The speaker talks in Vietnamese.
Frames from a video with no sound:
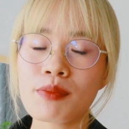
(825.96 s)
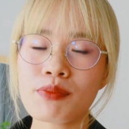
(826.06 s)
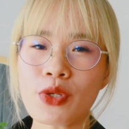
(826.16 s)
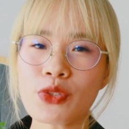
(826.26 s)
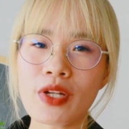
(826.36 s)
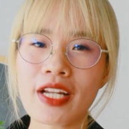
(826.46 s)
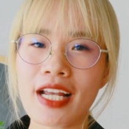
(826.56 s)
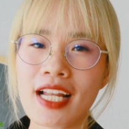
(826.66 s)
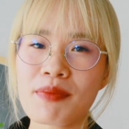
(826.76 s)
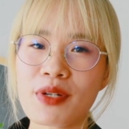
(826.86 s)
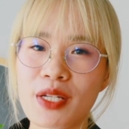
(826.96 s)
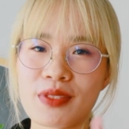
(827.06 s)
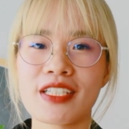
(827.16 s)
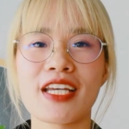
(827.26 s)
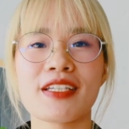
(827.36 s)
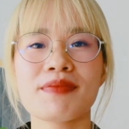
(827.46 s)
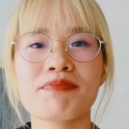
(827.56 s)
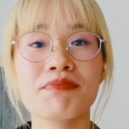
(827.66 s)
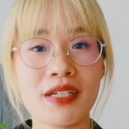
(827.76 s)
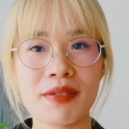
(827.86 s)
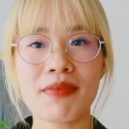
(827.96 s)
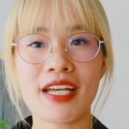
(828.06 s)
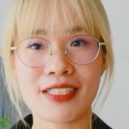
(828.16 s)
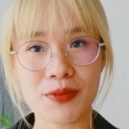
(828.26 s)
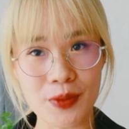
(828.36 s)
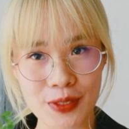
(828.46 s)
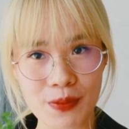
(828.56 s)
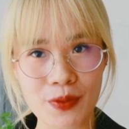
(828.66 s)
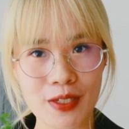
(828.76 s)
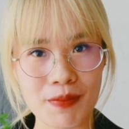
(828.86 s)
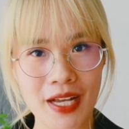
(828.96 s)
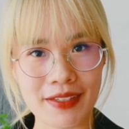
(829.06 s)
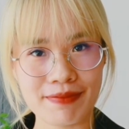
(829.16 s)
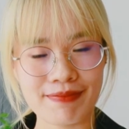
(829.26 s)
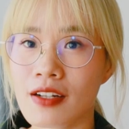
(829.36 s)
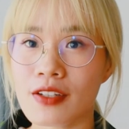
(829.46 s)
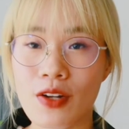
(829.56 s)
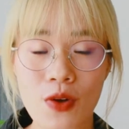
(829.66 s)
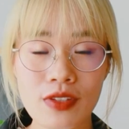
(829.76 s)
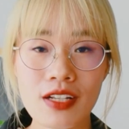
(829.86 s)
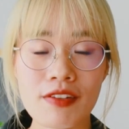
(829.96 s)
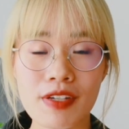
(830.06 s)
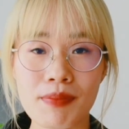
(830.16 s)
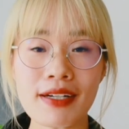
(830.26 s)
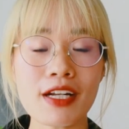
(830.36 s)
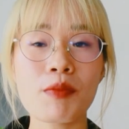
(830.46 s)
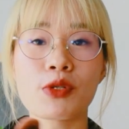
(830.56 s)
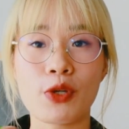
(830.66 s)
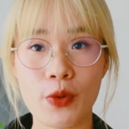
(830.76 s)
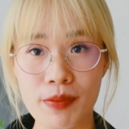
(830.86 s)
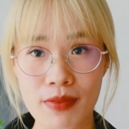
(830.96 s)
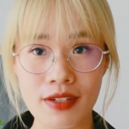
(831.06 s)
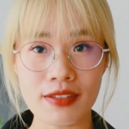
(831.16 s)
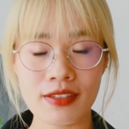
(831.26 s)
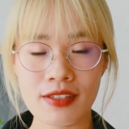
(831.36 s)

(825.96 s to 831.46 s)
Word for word: mỗi tuần hãy làm một điều gì đấy mới mẻ trong cuộc sống của các bạn đó có thể là việc bắt đầu một thói quen mới